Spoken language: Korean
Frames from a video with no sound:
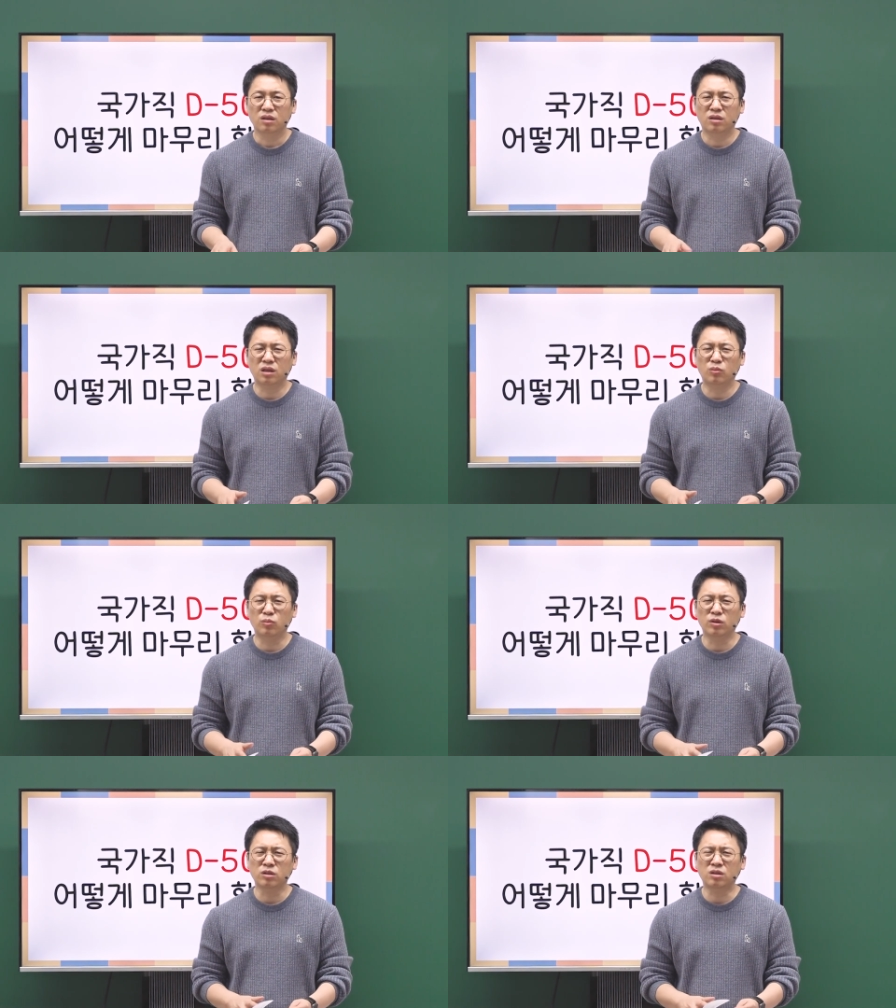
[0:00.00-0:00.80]
그러다
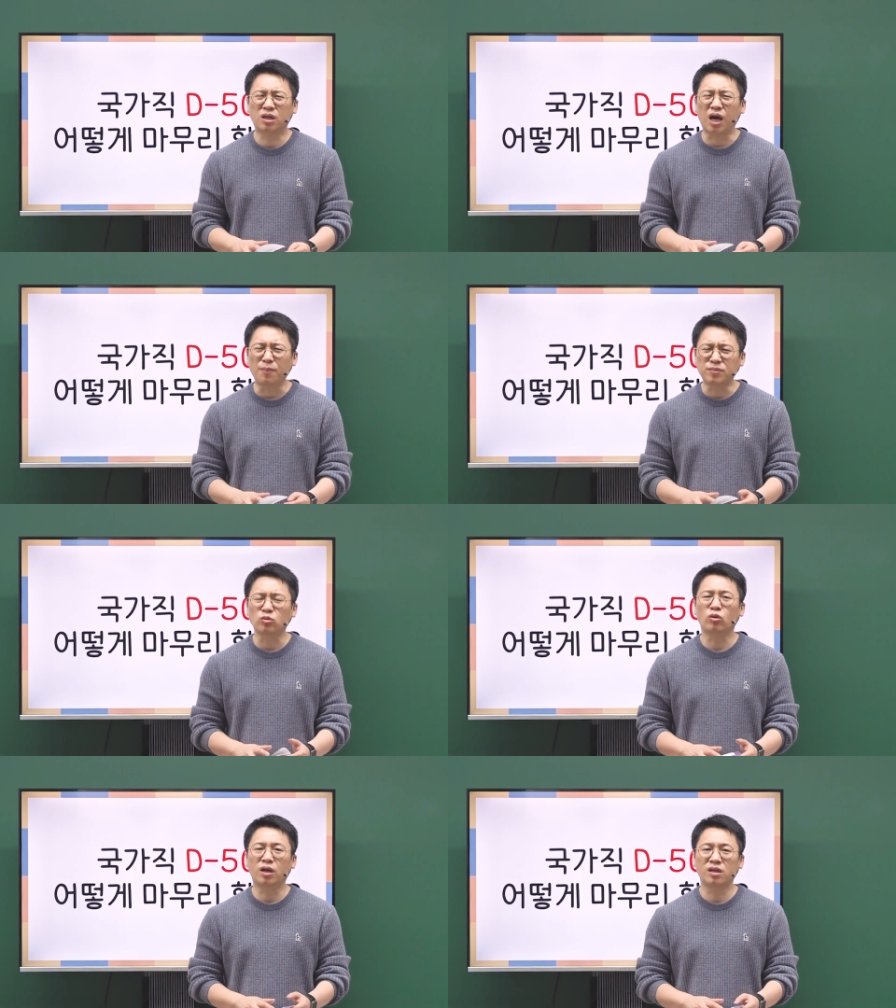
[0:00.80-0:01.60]
보면 깜짝
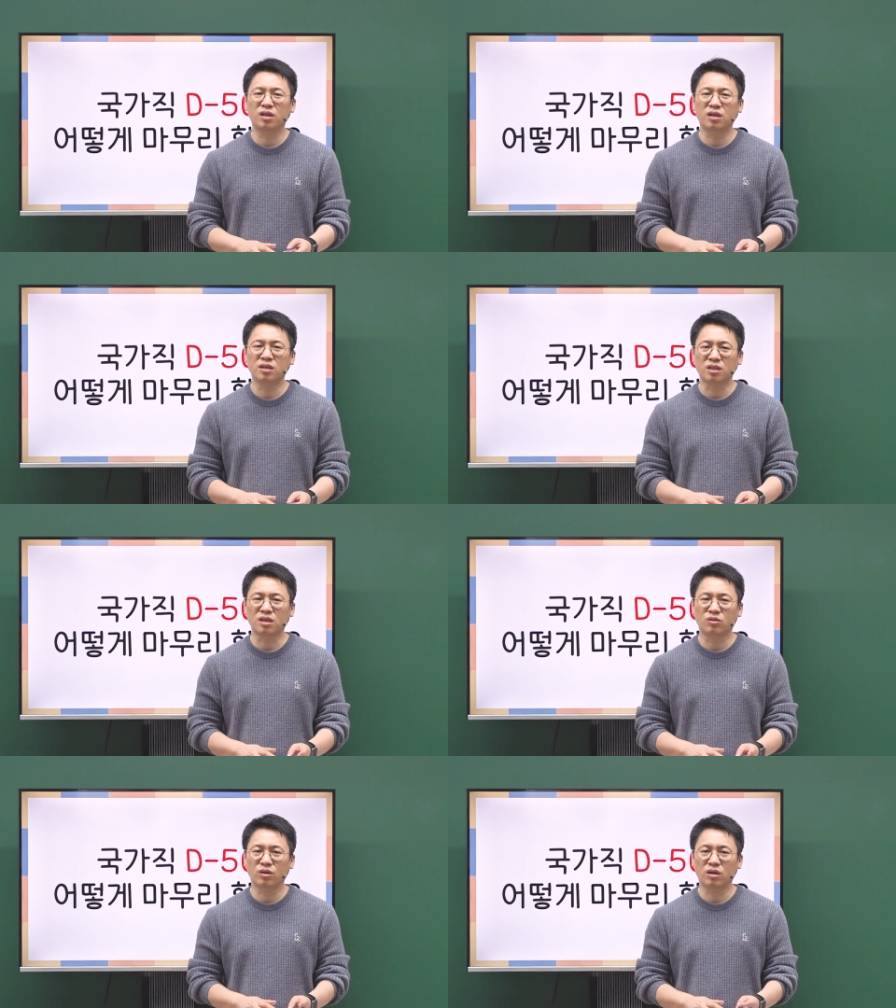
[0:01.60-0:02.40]
놀랄 일이
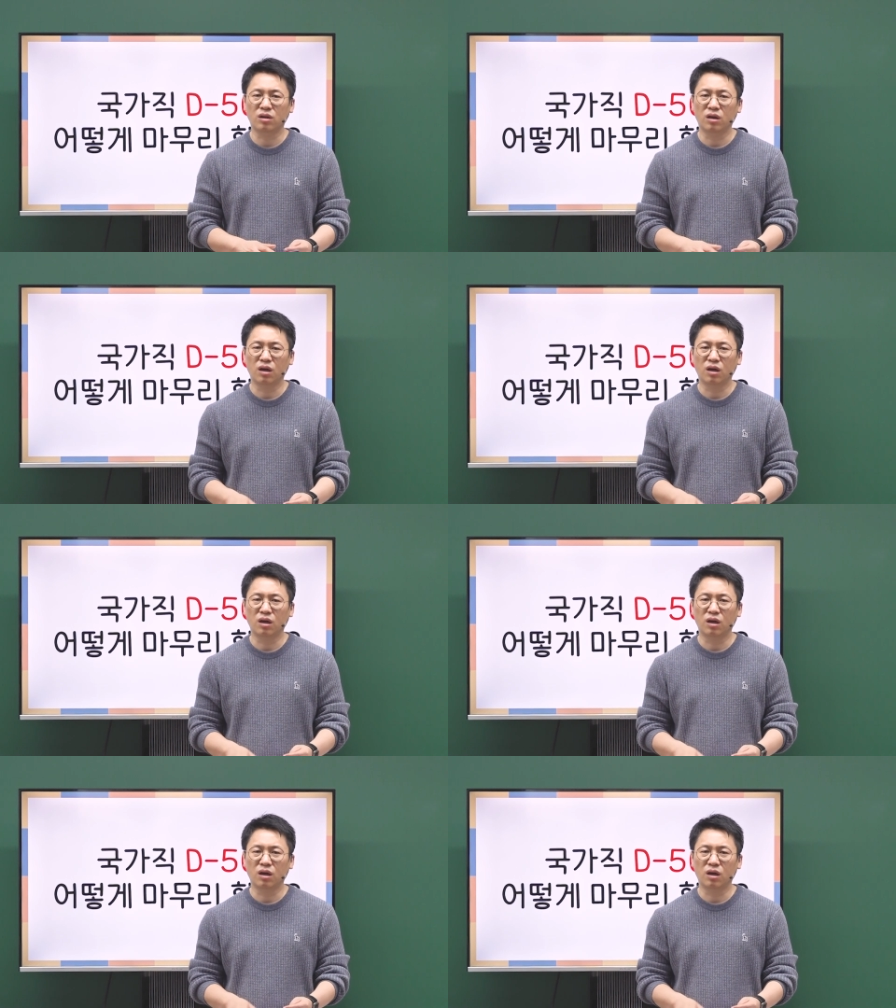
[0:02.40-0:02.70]
생길 거예요.